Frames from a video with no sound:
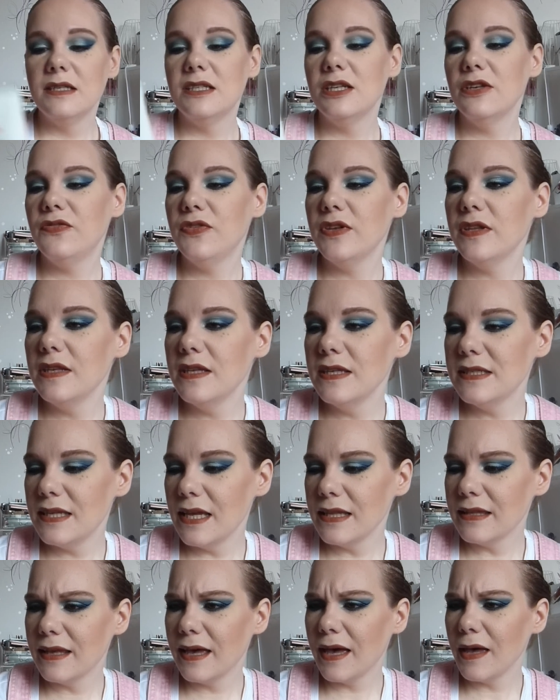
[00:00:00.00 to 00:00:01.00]
J'ai fini
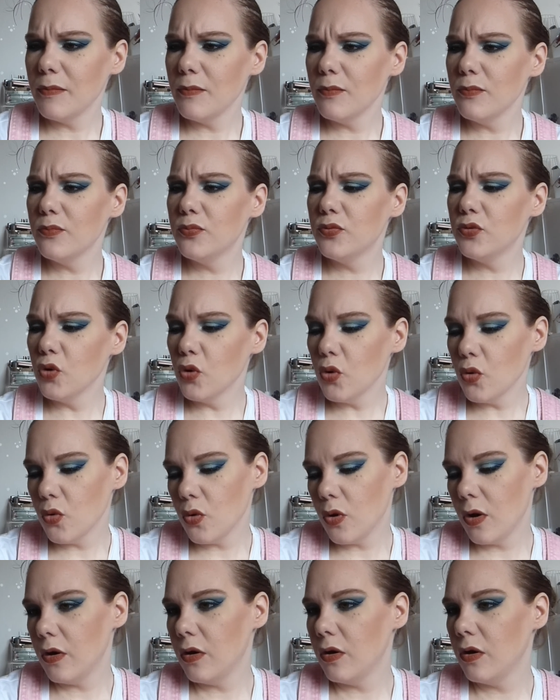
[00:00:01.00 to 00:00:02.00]
cette crème
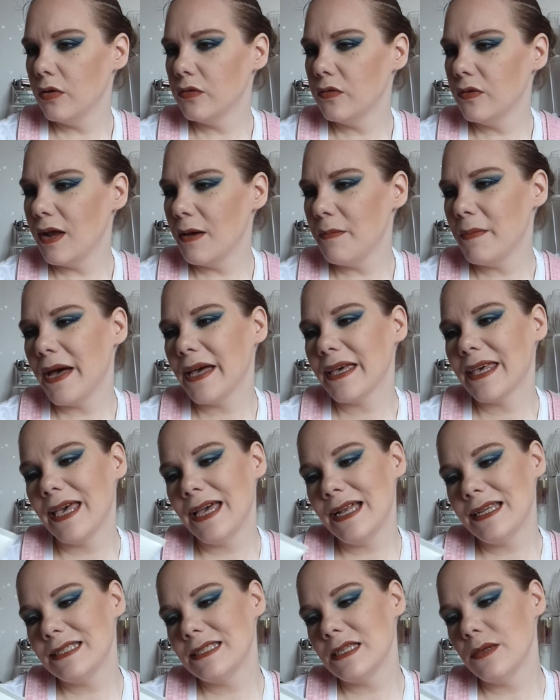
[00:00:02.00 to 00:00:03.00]
bio euh, de la marque
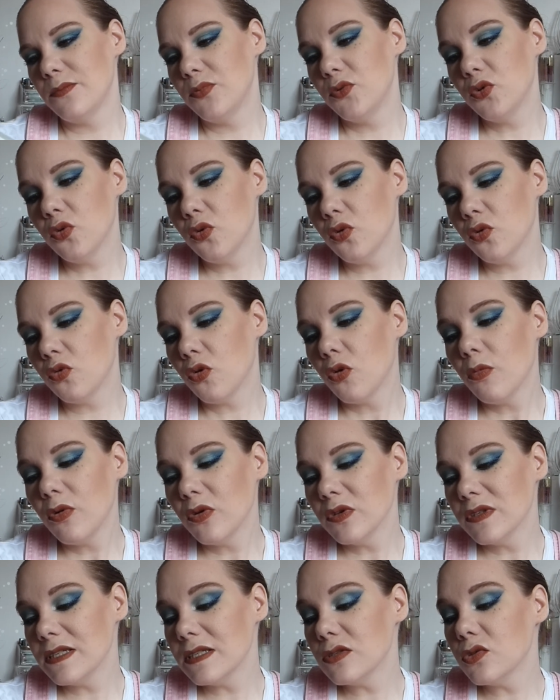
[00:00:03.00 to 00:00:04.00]
LC Bio
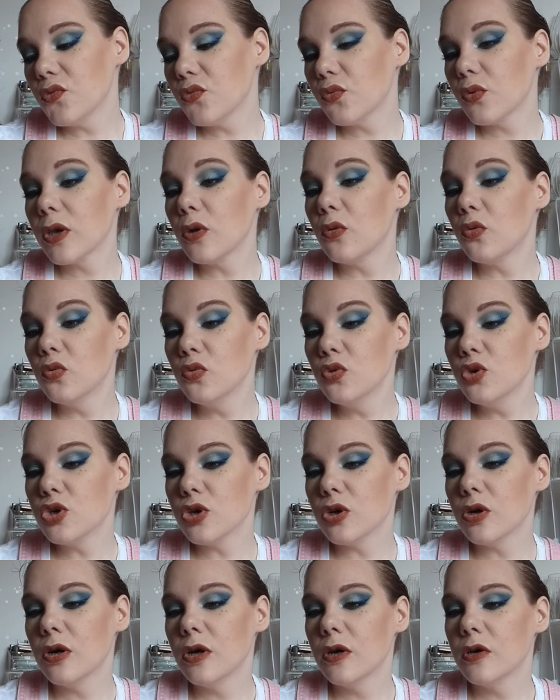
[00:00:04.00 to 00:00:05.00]
Gourmandise aux fruits
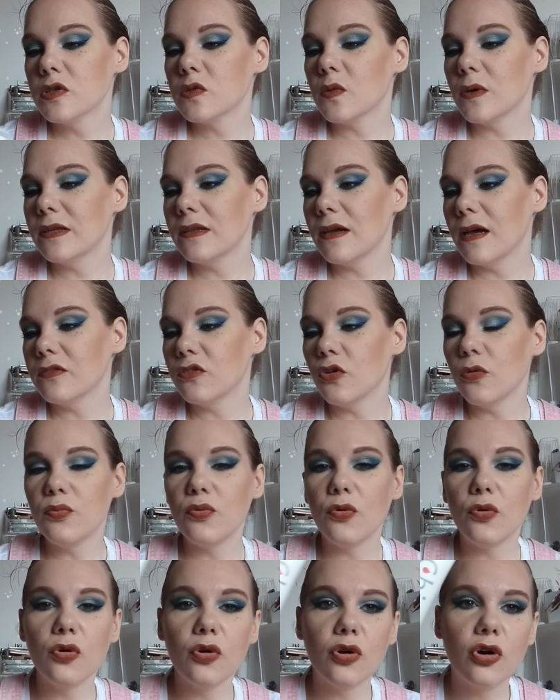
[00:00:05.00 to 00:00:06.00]
rouges, soin hydratant
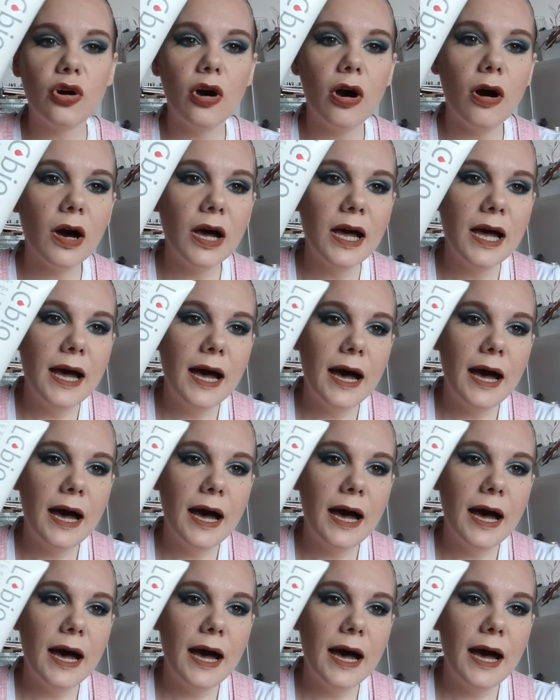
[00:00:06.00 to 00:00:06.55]
pour le corps.